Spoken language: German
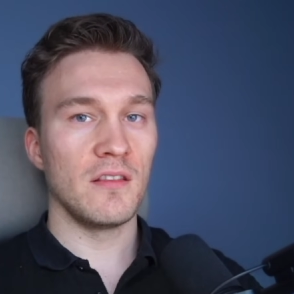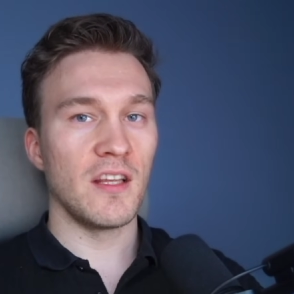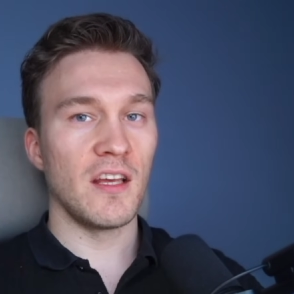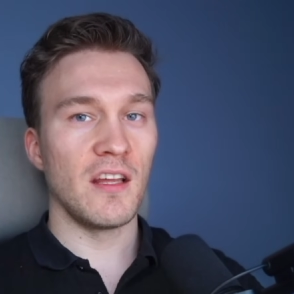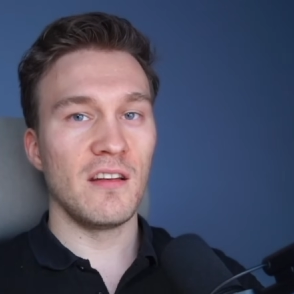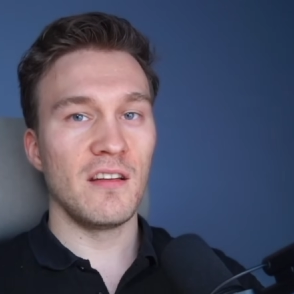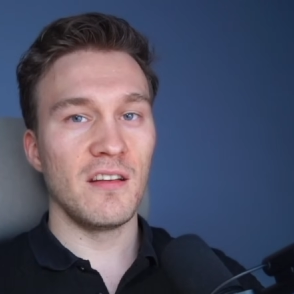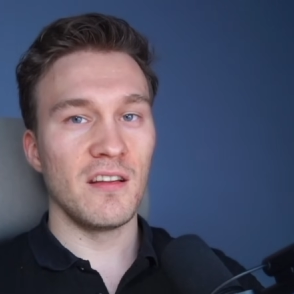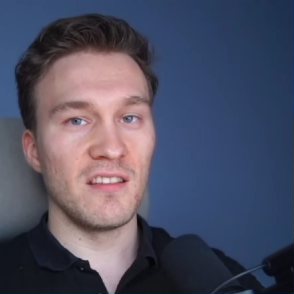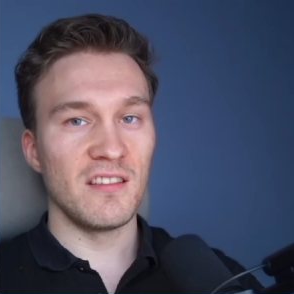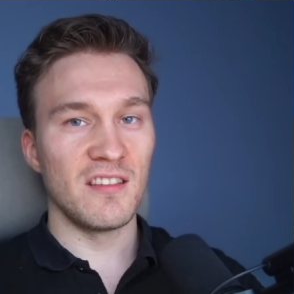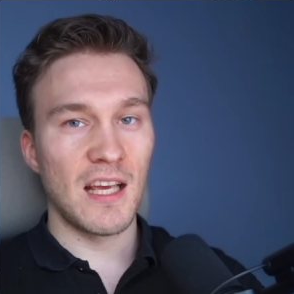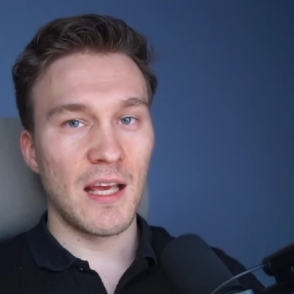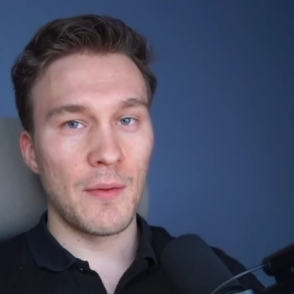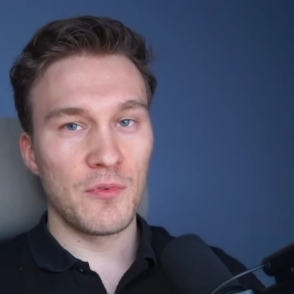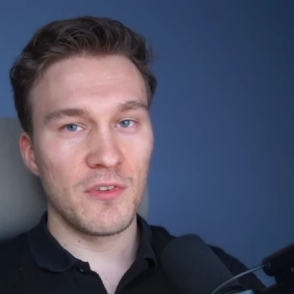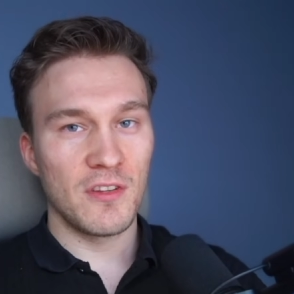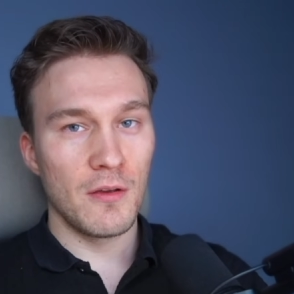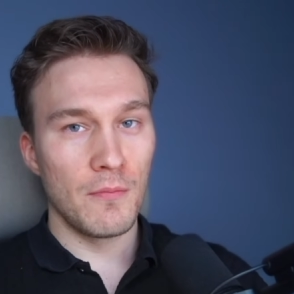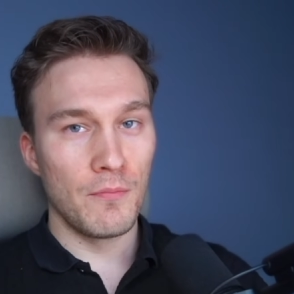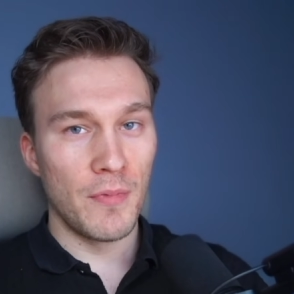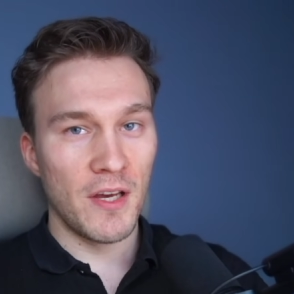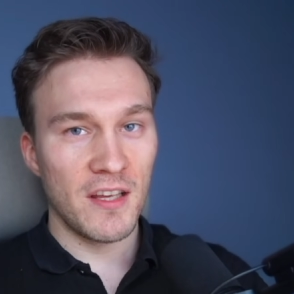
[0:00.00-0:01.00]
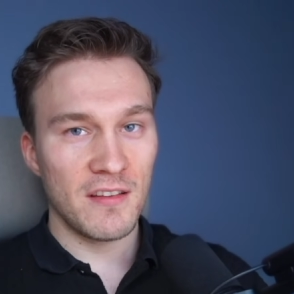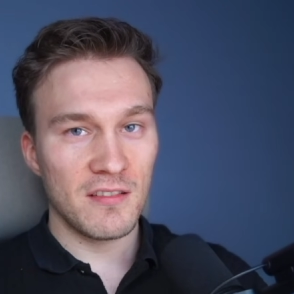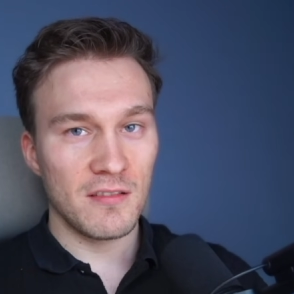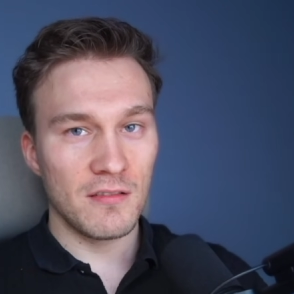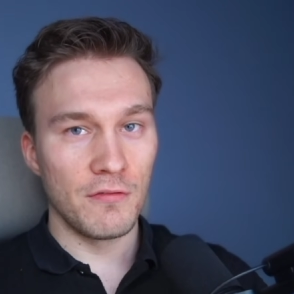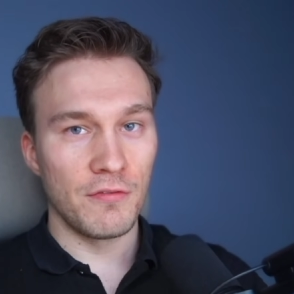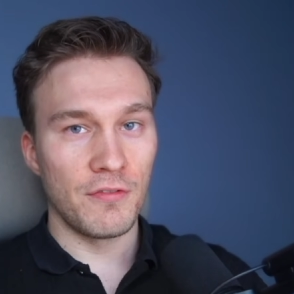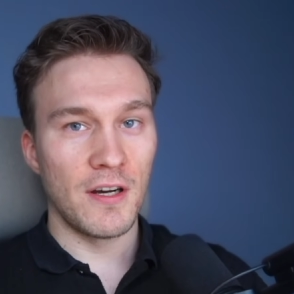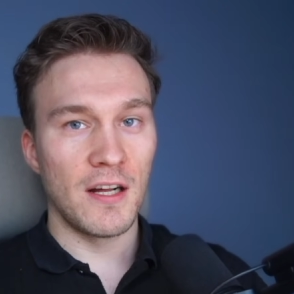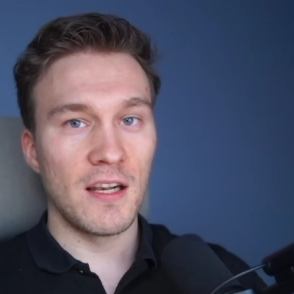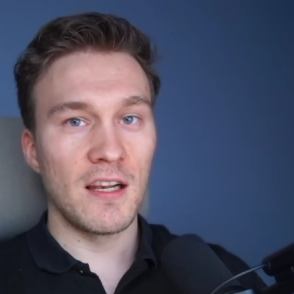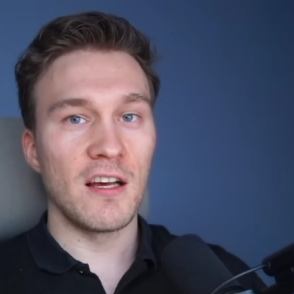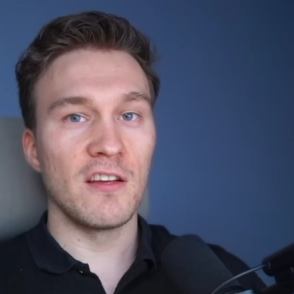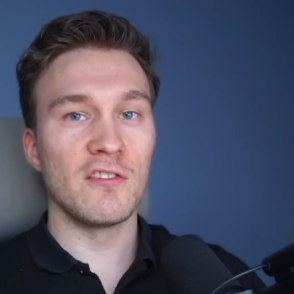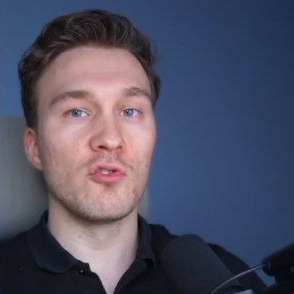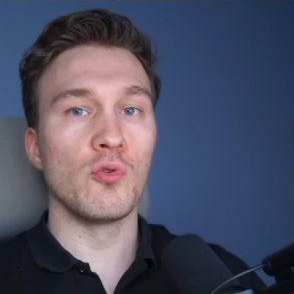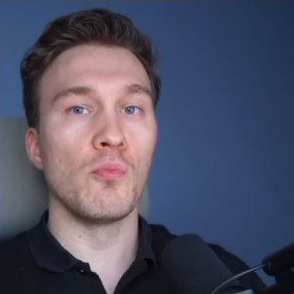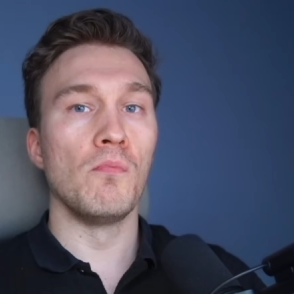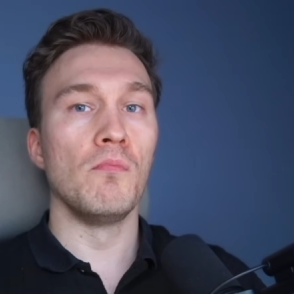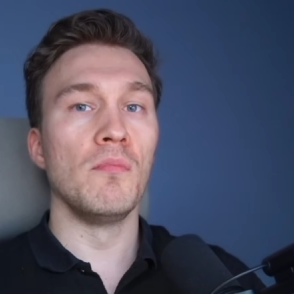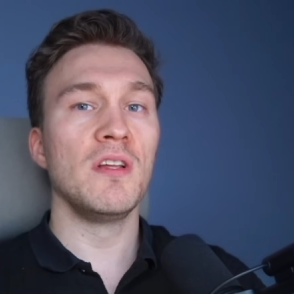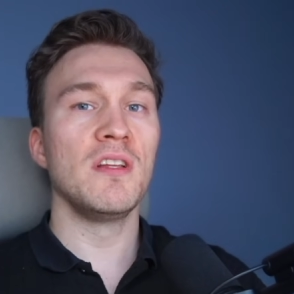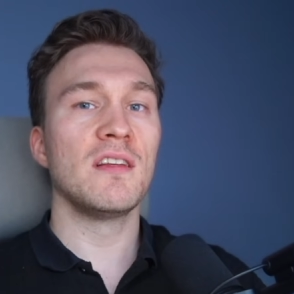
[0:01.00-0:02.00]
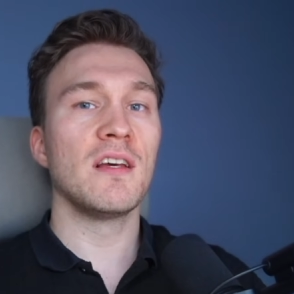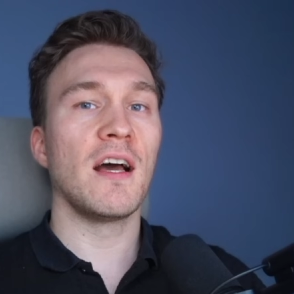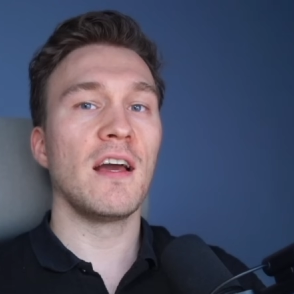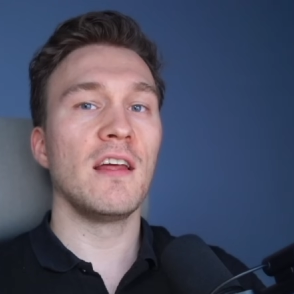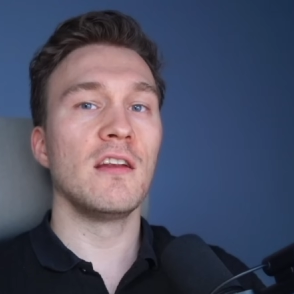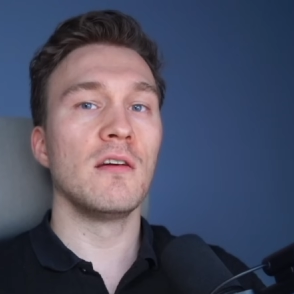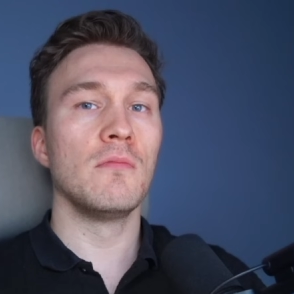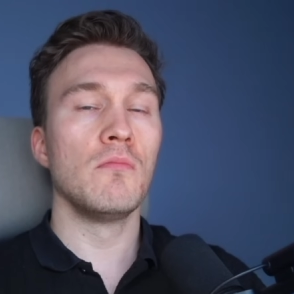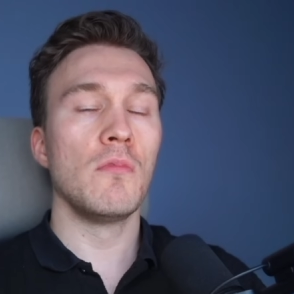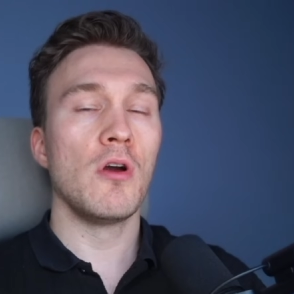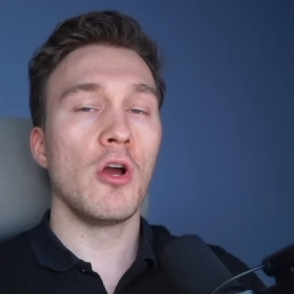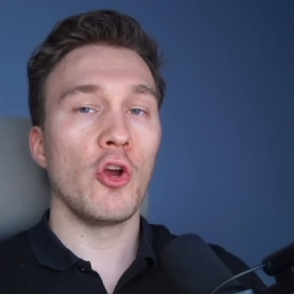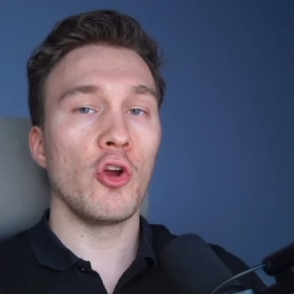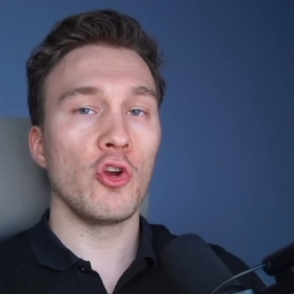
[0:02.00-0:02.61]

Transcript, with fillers: Denn selbst im besten Fall, also mit einem